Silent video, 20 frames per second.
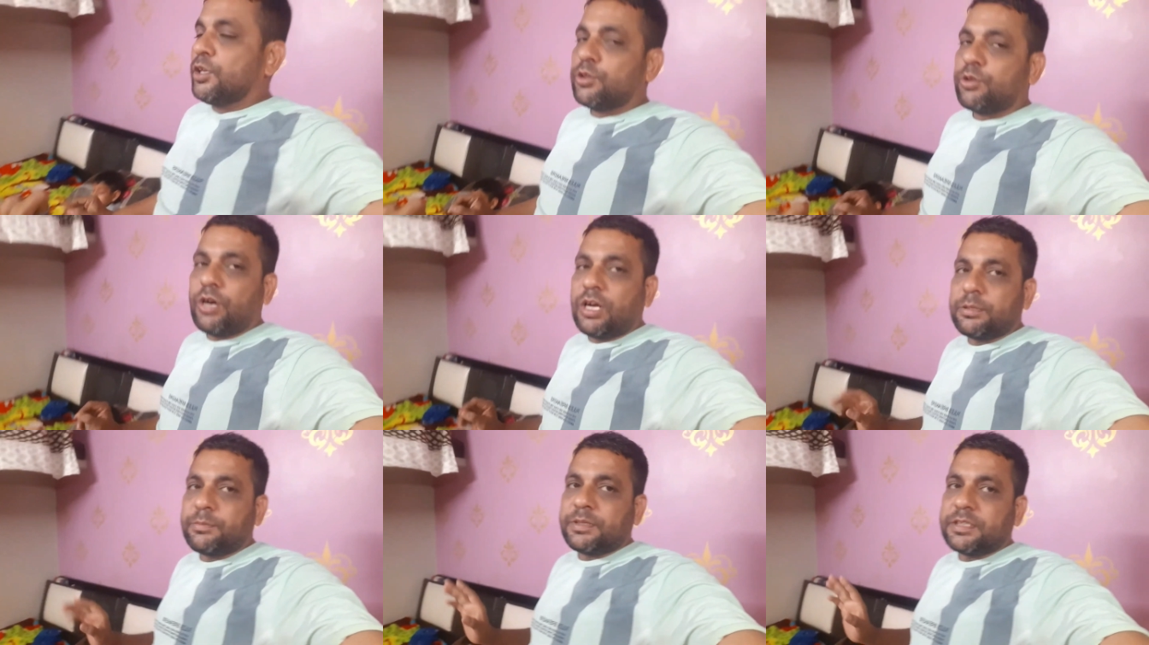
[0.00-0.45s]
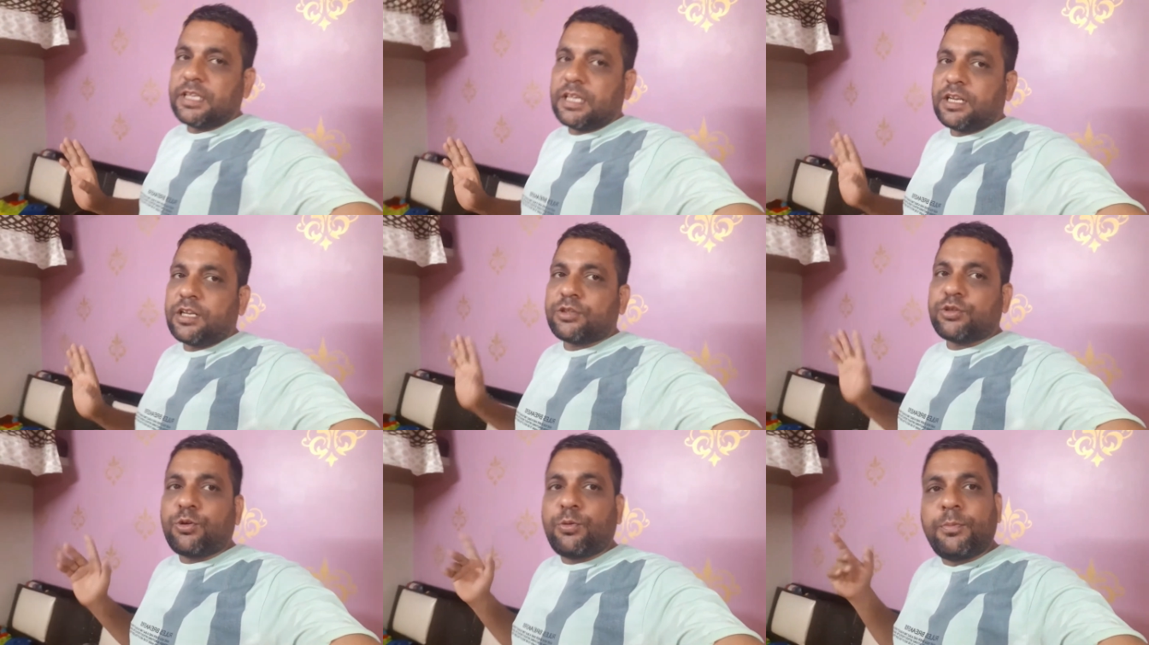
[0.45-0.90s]
तो आज
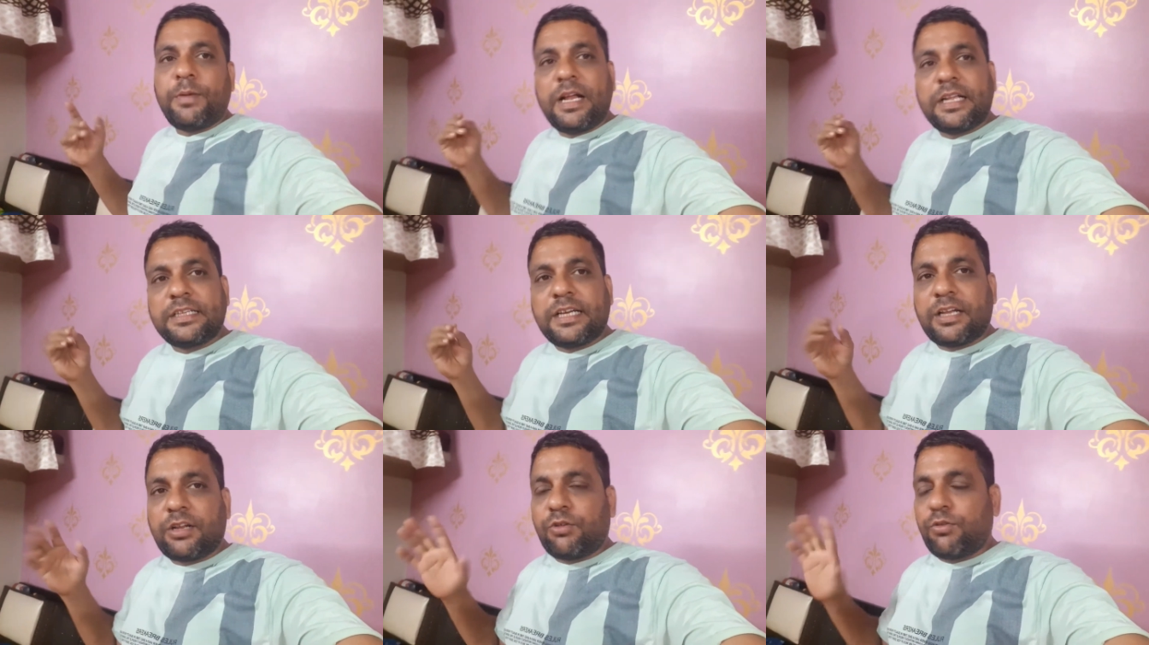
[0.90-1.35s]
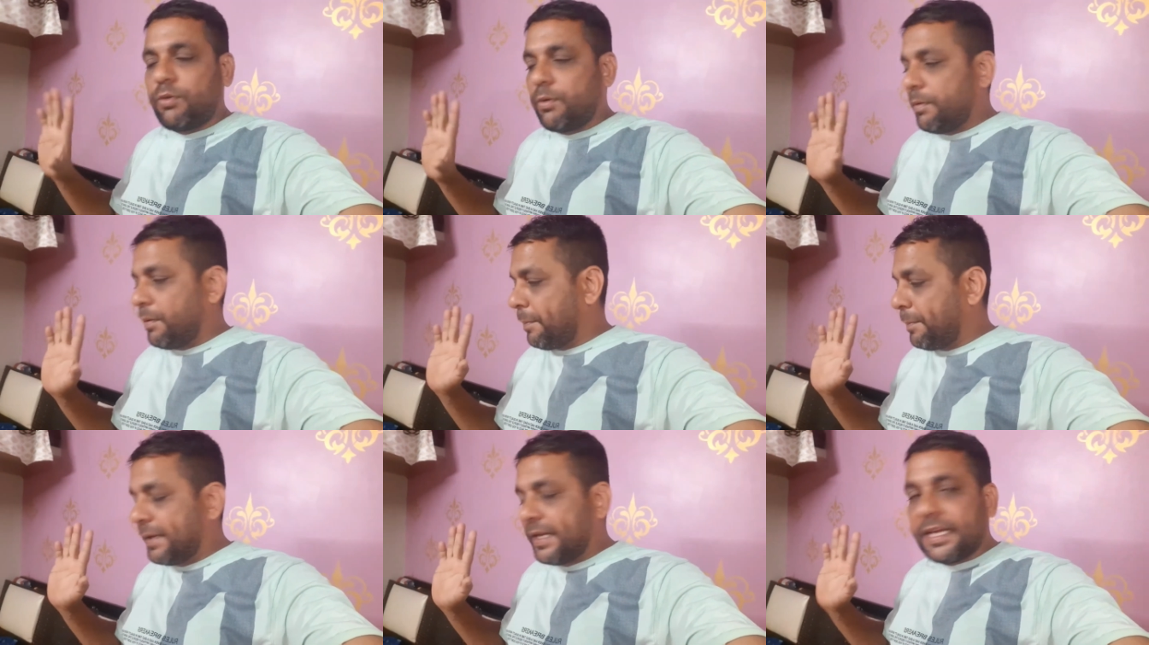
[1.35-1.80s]
बताना तो मैं जा रहा हूँ
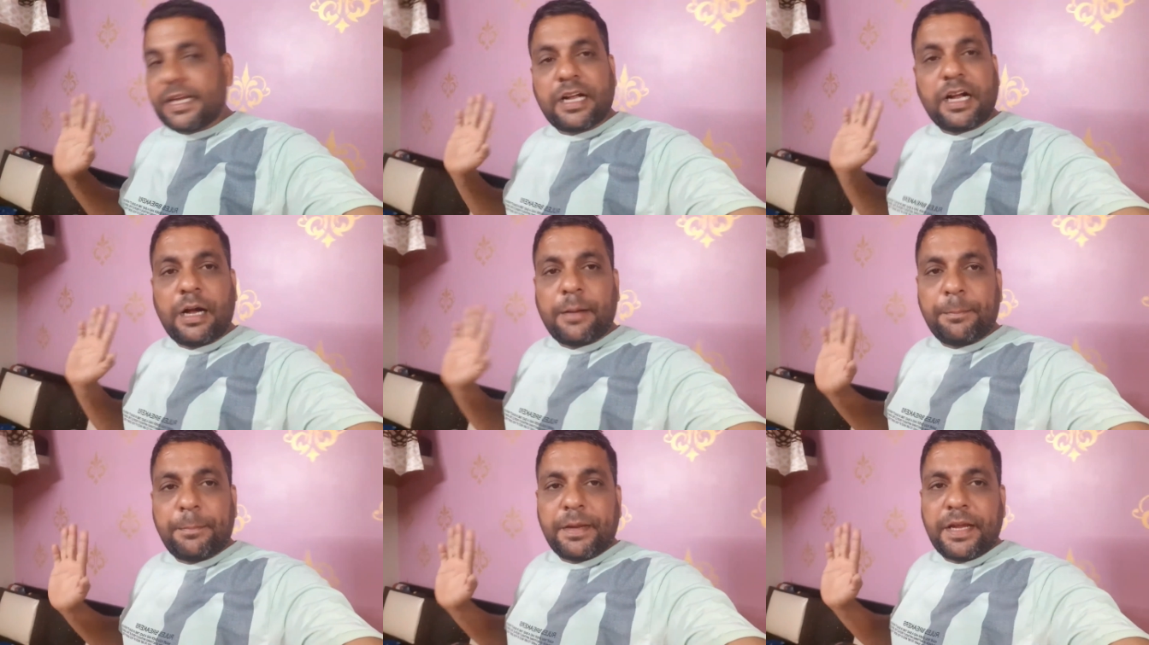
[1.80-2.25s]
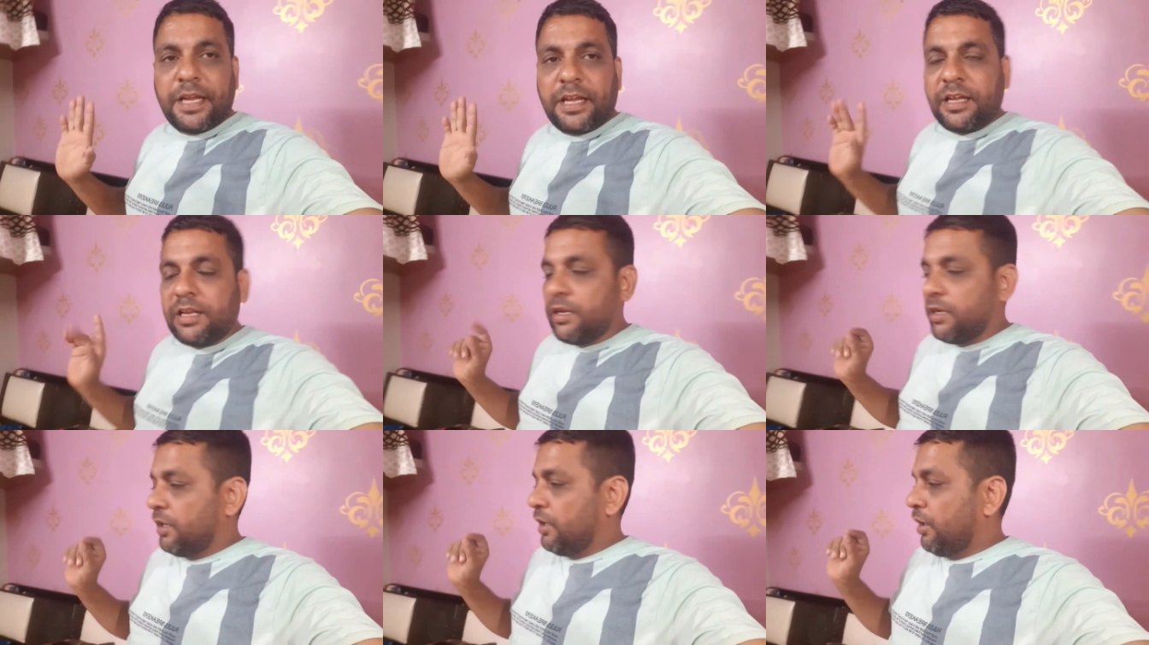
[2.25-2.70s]
अब अपने काम पे
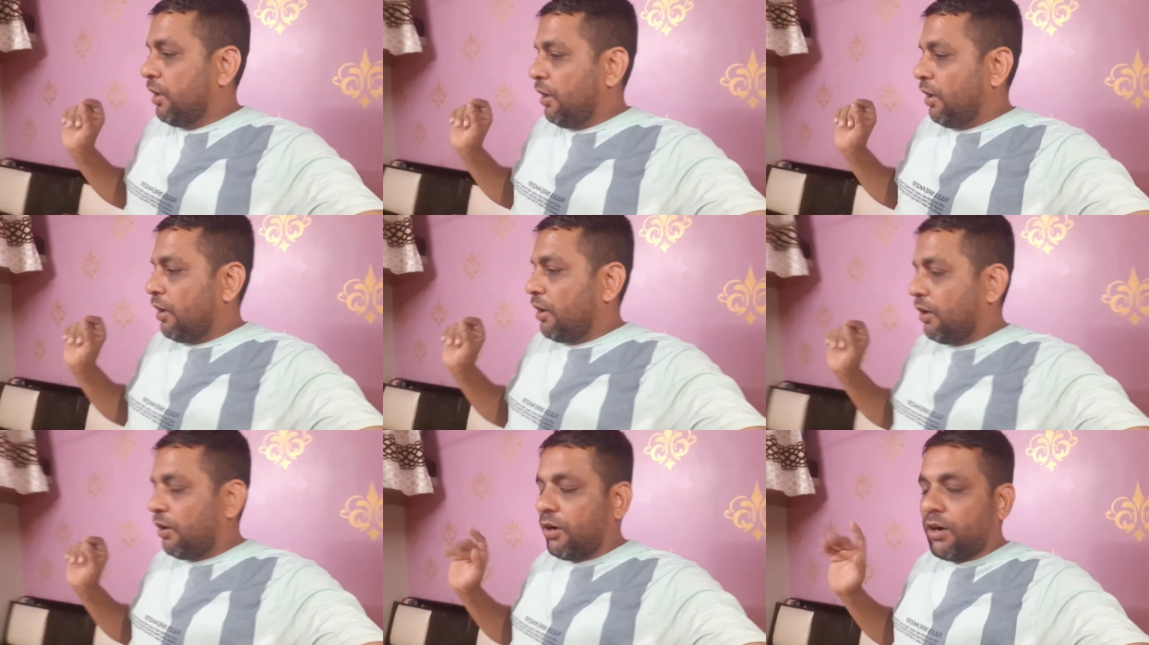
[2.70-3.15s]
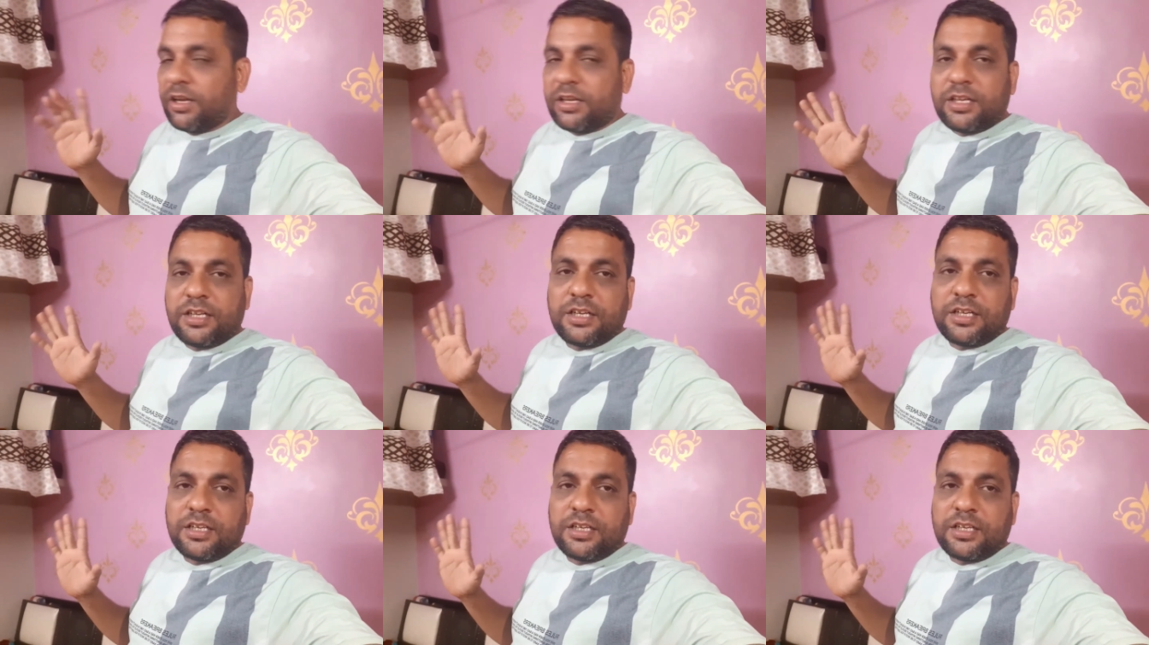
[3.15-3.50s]
और